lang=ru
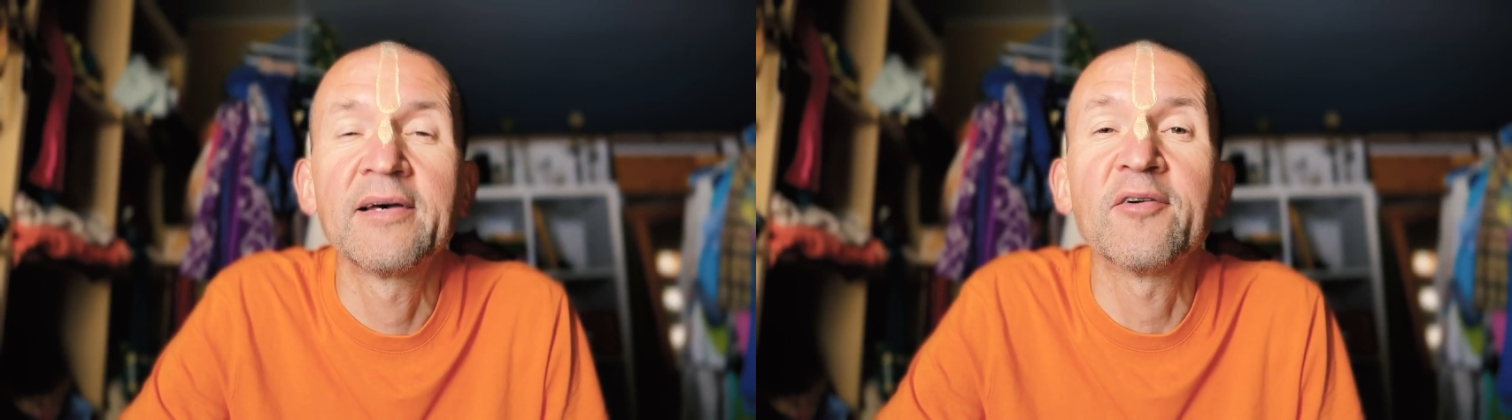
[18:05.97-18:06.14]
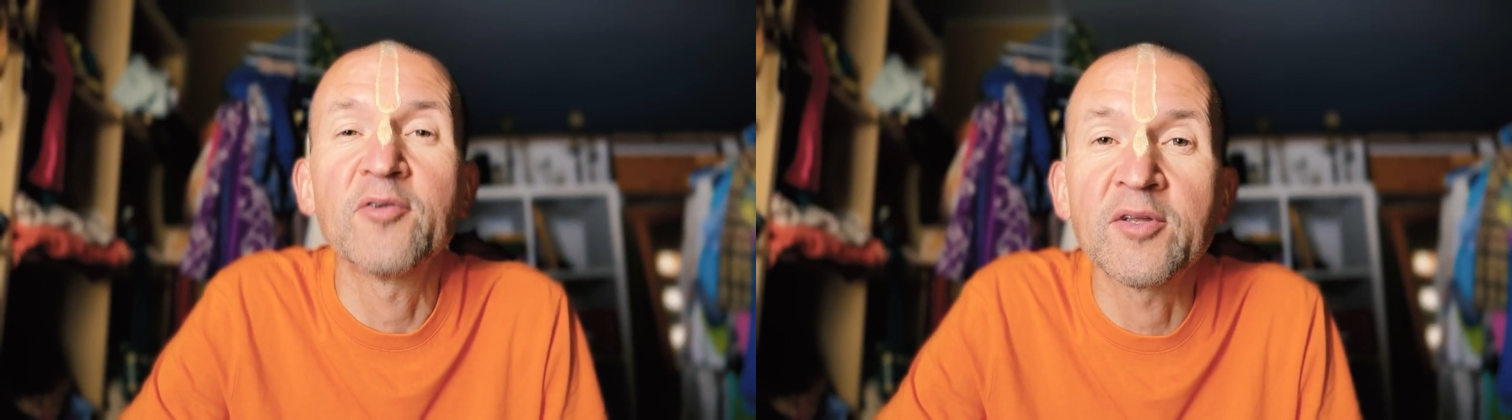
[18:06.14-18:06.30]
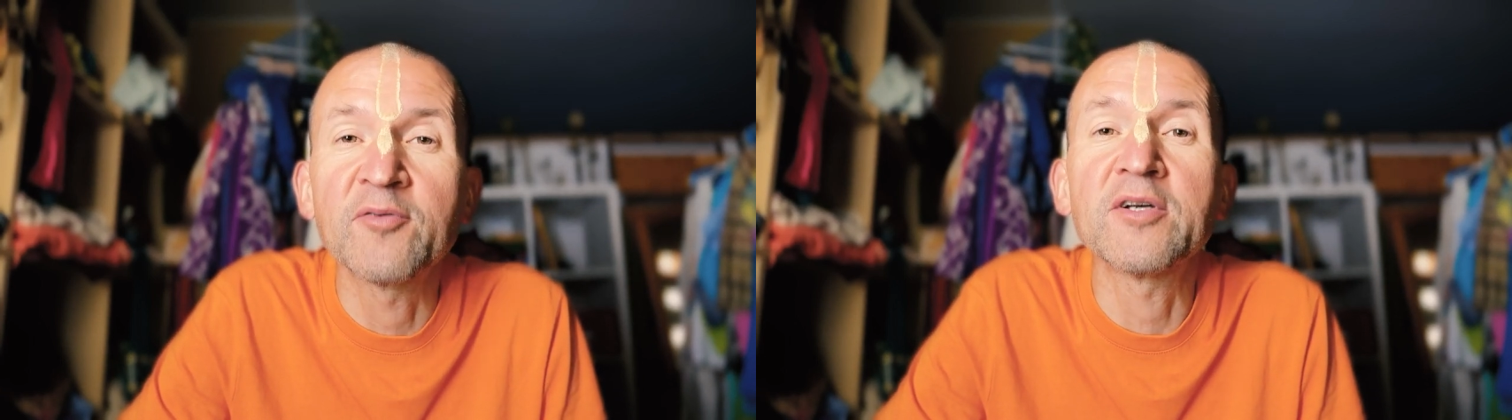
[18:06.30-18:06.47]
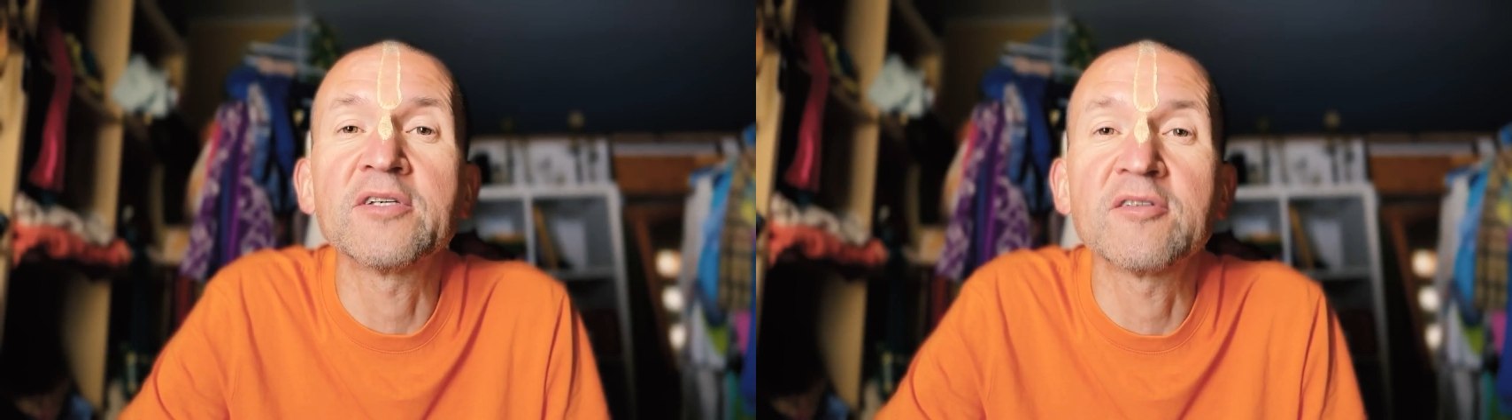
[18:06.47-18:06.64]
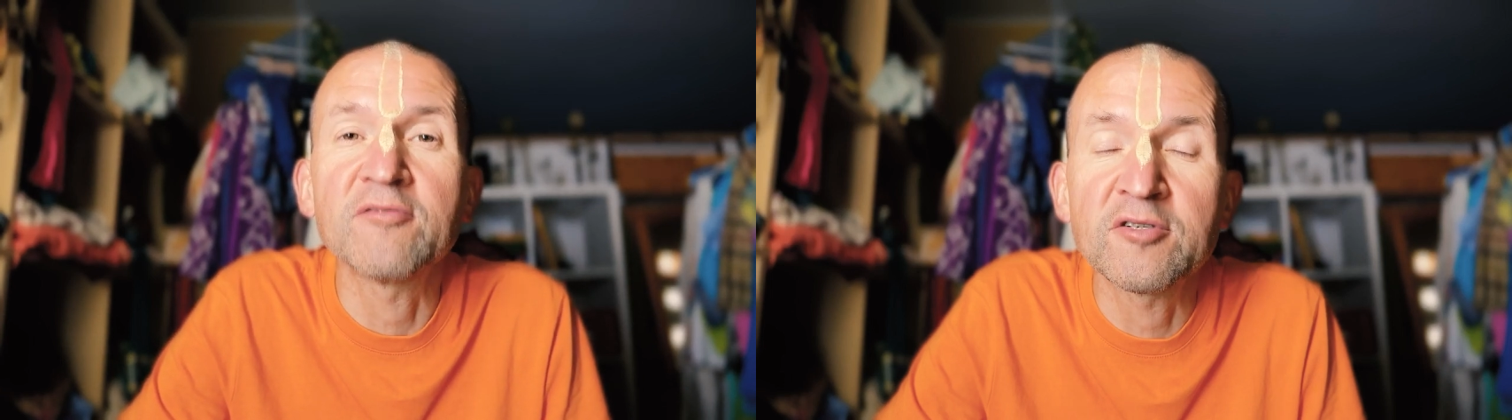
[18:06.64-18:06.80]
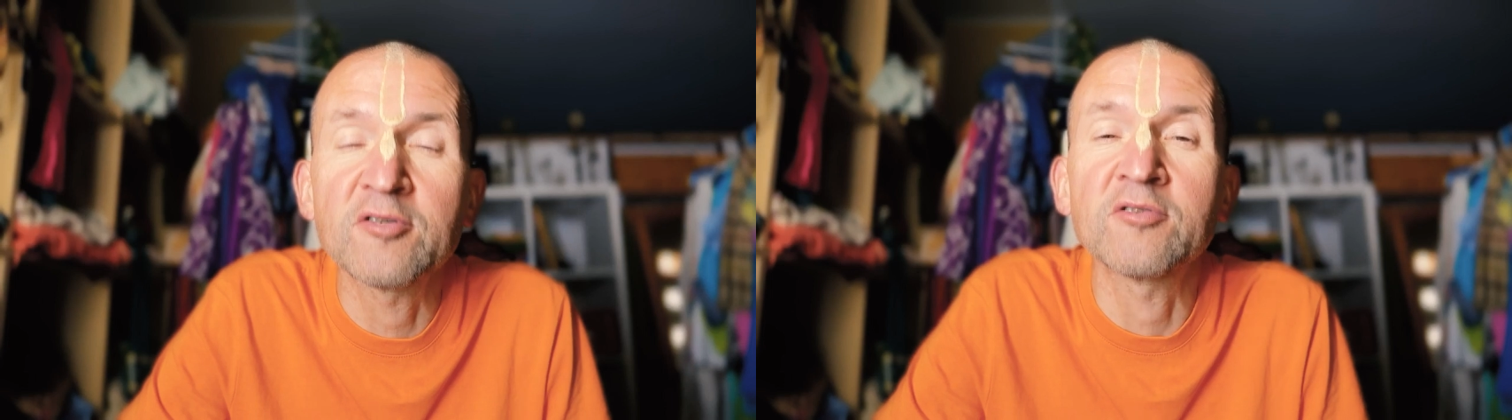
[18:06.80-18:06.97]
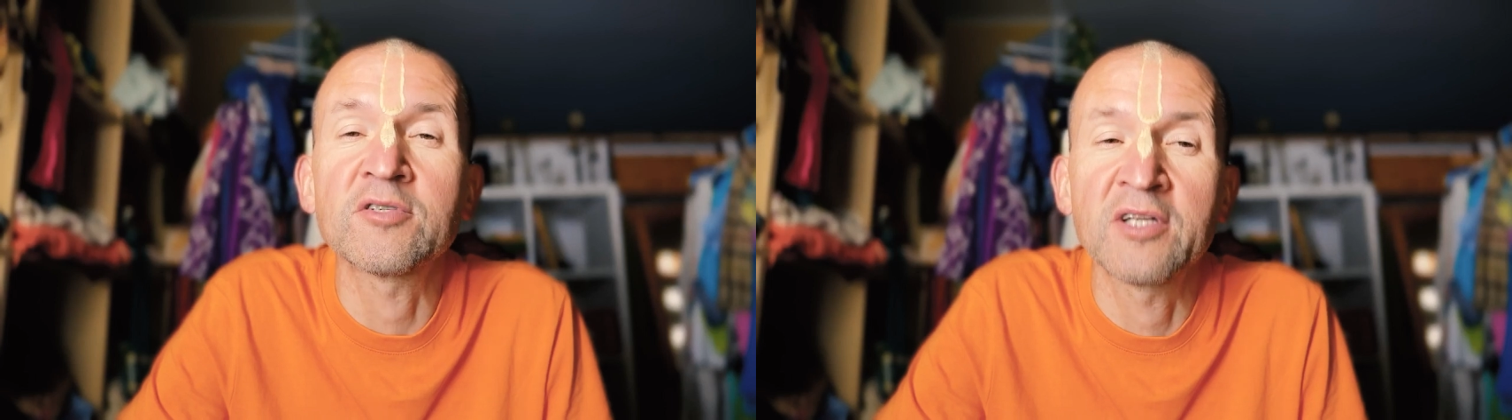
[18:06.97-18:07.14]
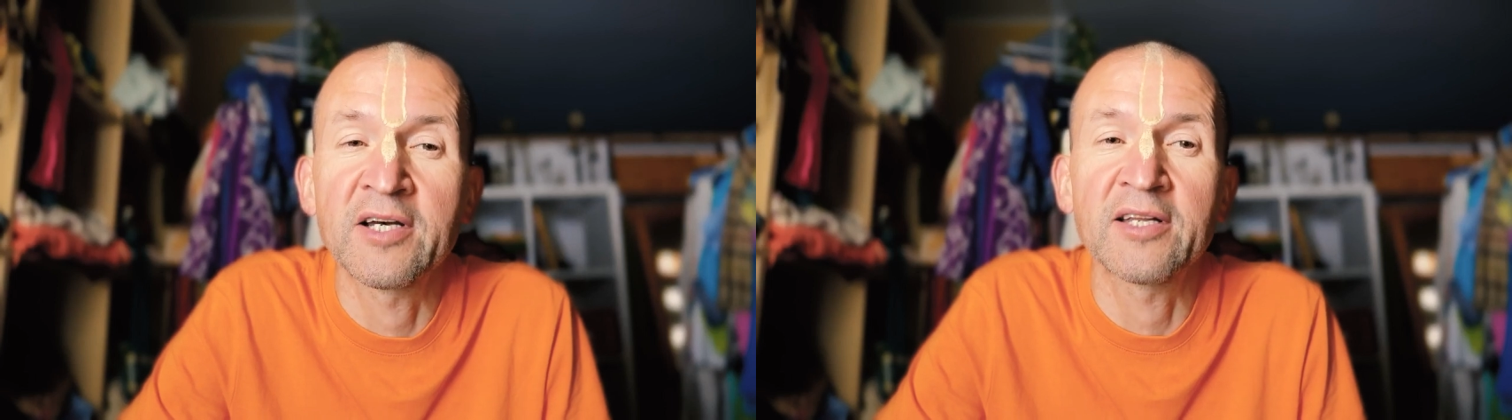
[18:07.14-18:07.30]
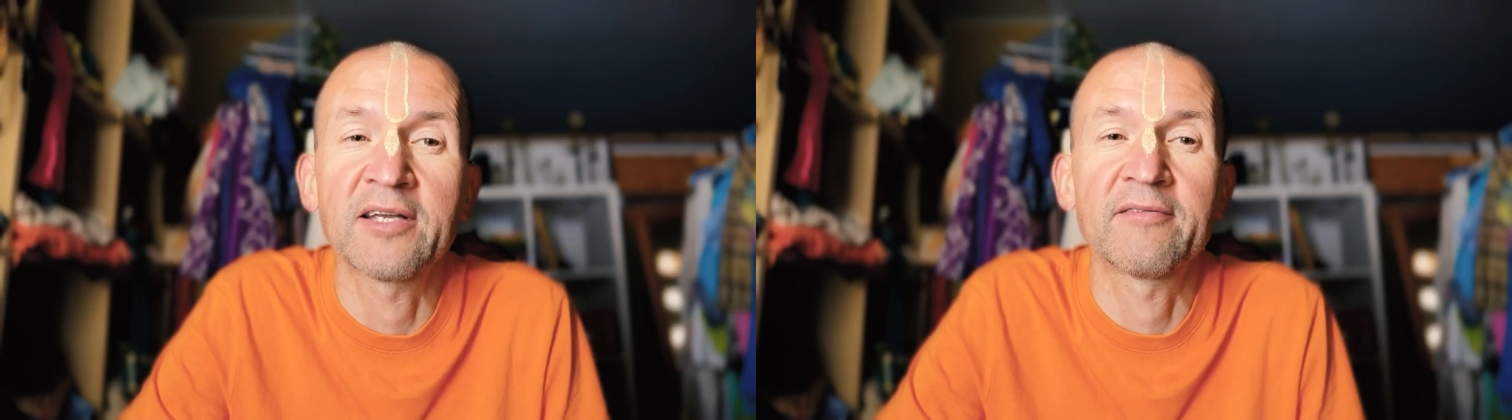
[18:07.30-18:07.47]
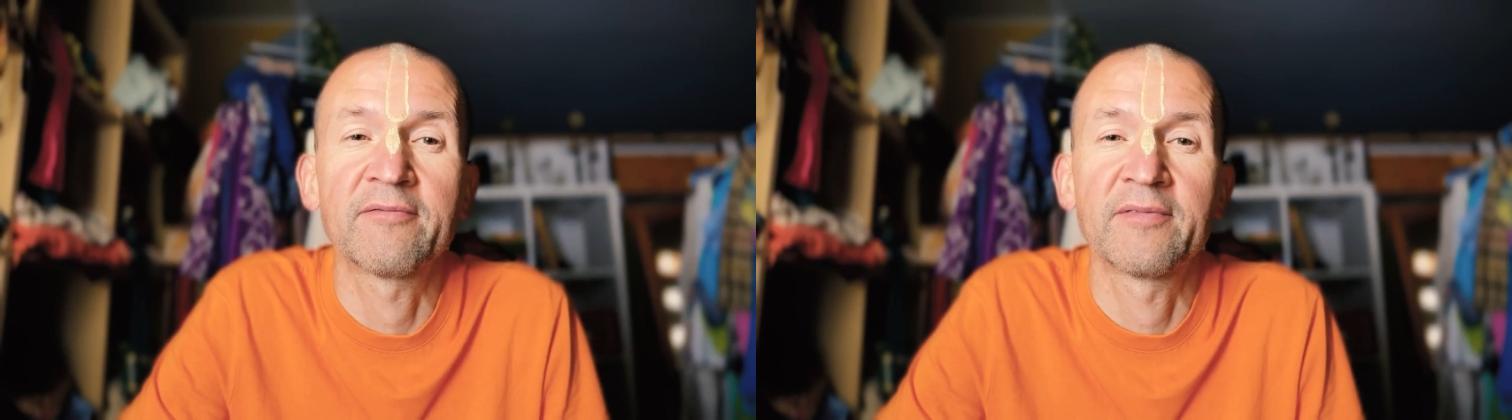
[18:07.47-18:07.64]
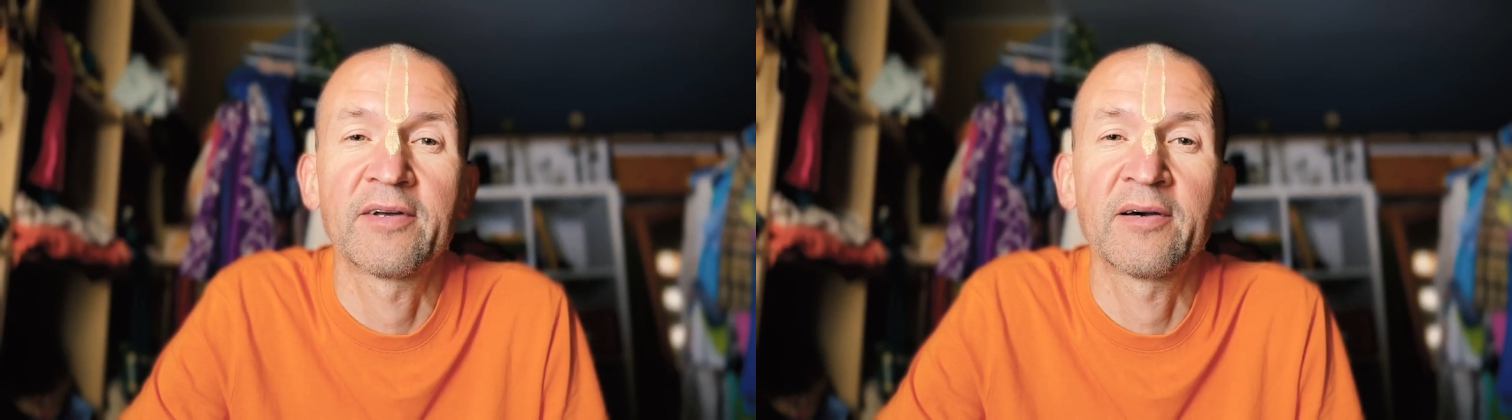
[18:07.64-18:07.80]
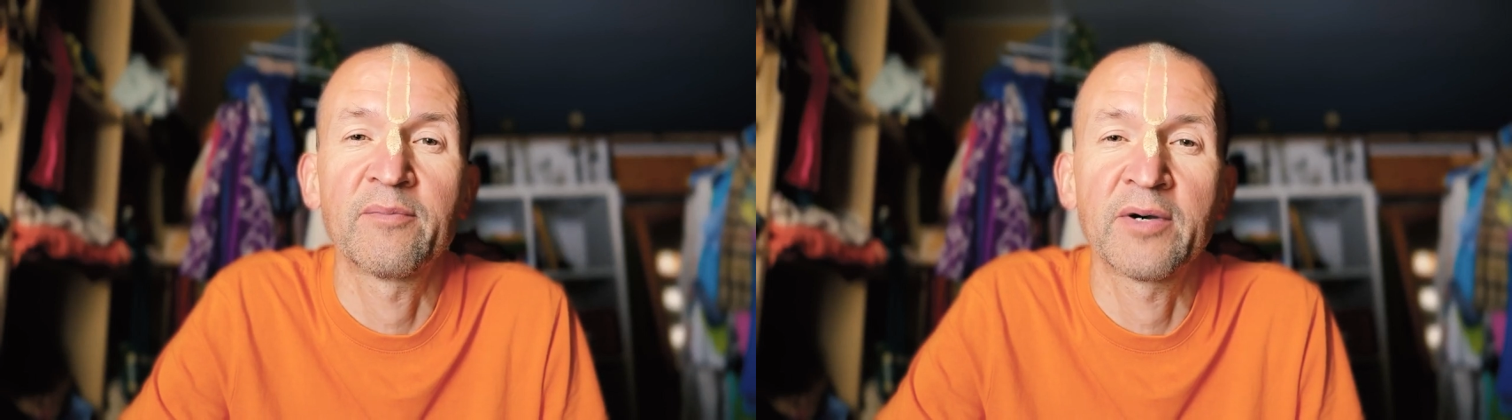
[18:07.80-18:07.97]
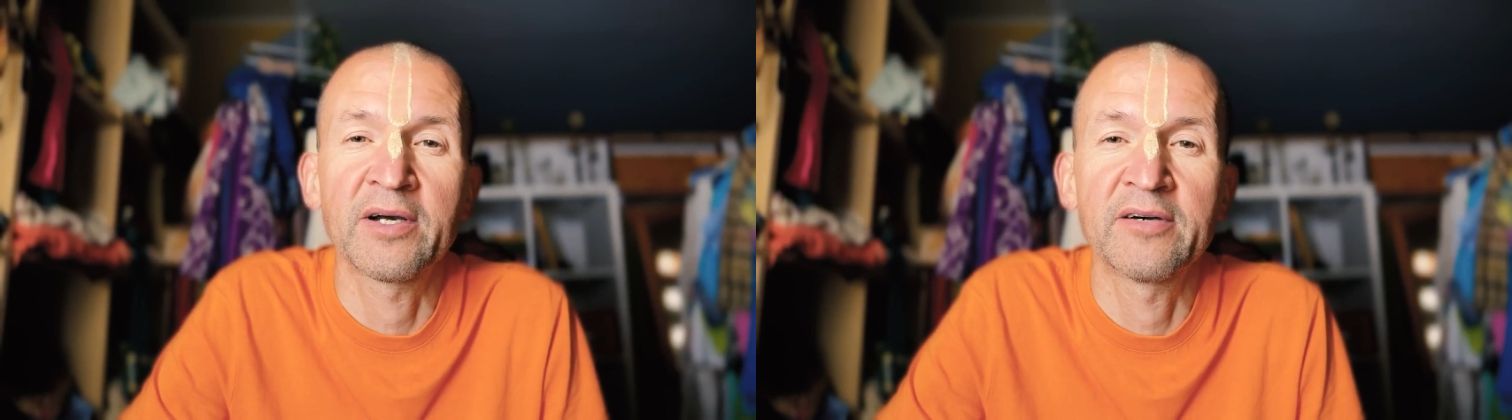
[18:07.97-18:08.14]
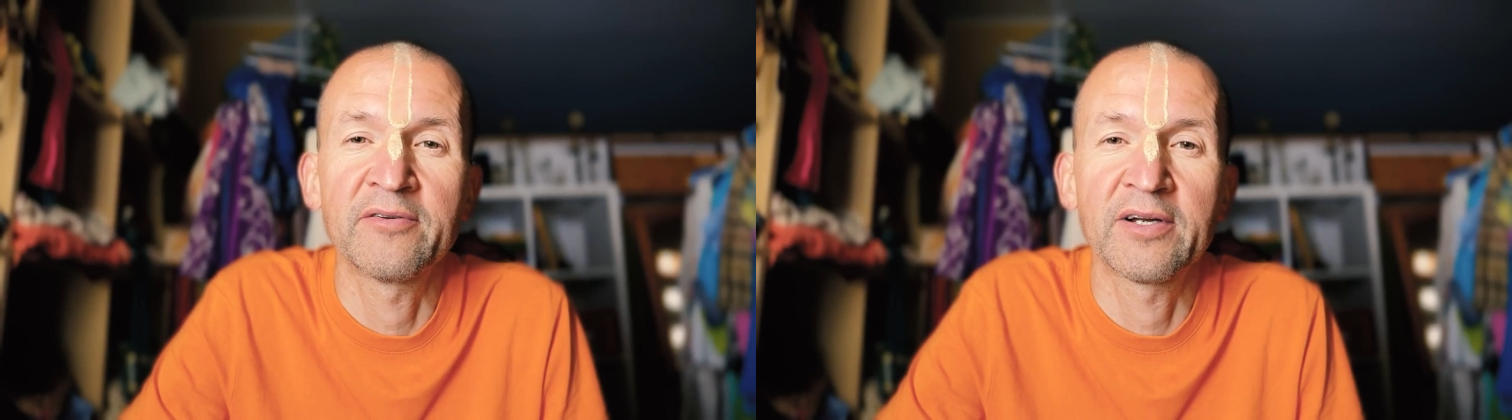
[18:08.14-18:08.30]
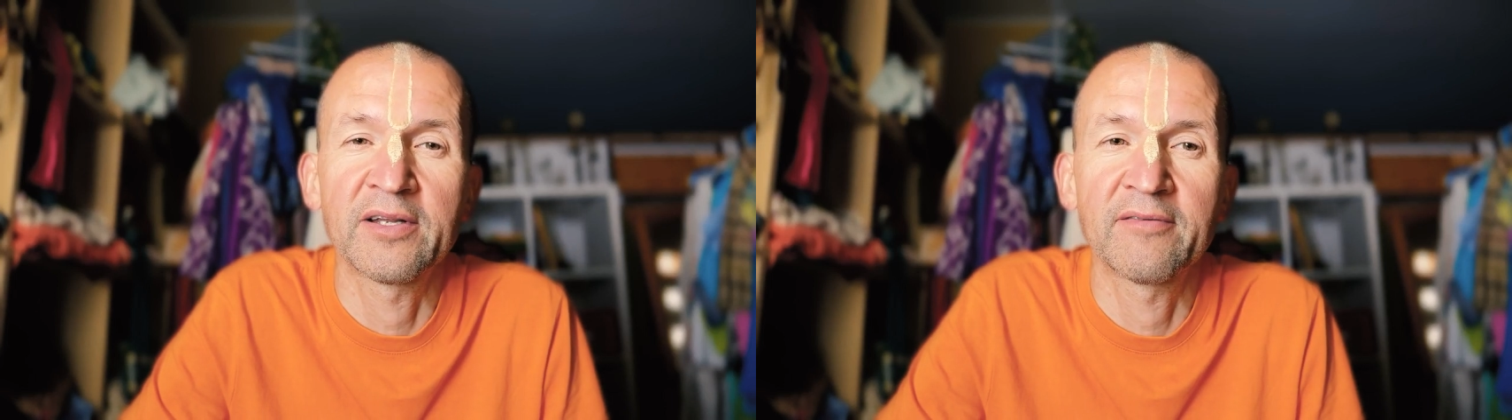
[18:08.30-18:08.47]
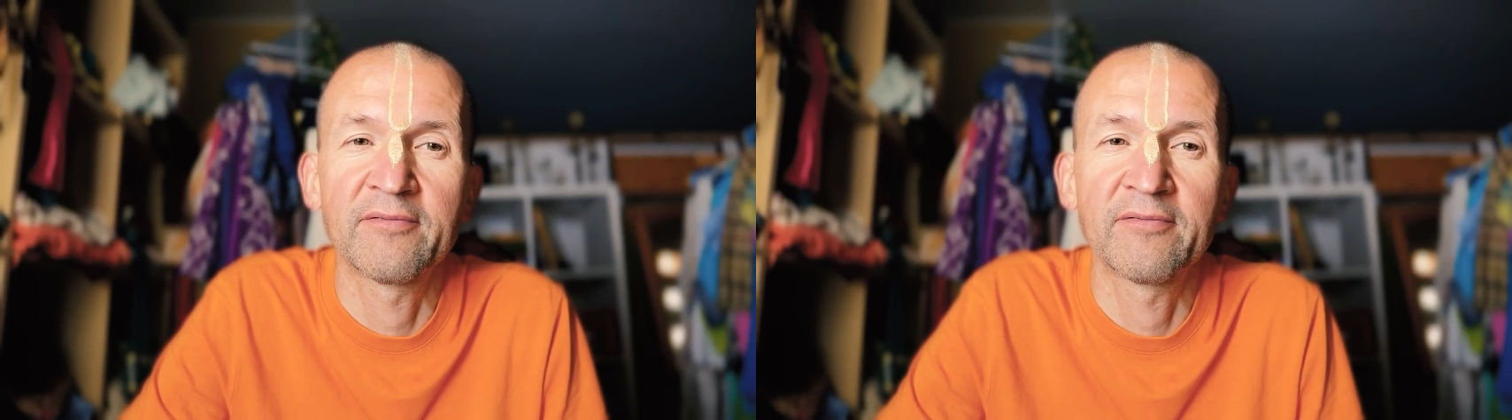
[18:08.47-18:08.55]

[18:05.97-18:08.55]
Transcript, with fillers: У него есть все знание о Бхагаване.